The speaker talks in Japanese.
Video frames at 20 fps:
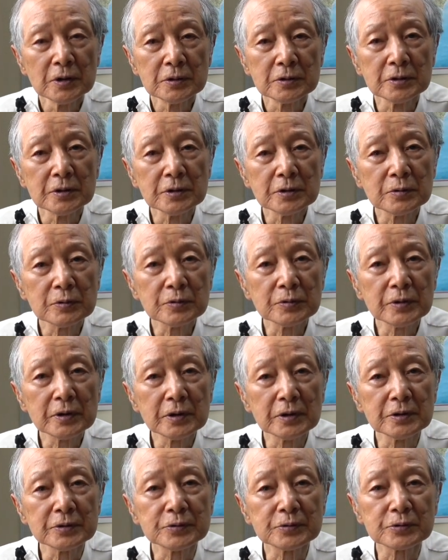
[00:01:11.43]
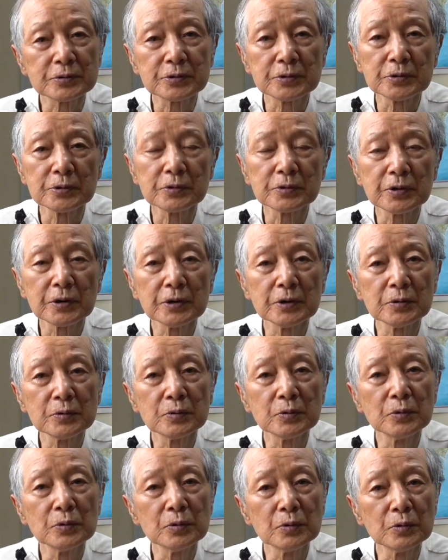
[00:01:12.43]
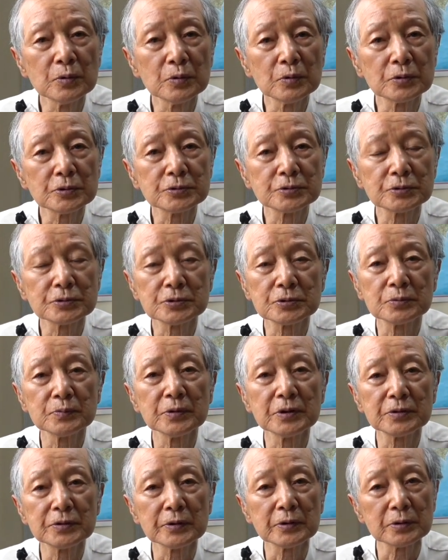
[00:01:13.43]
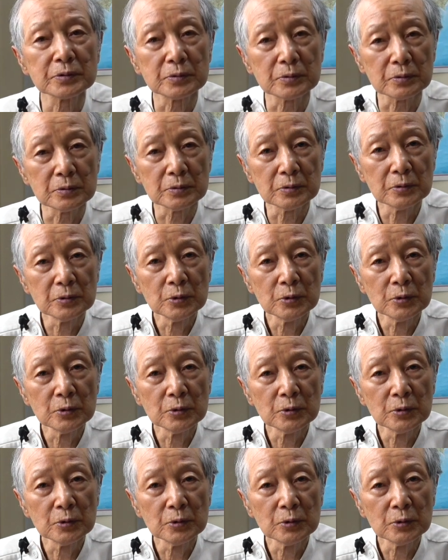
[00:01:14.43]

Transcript: リンゴダイエットという健康法を勧めたの。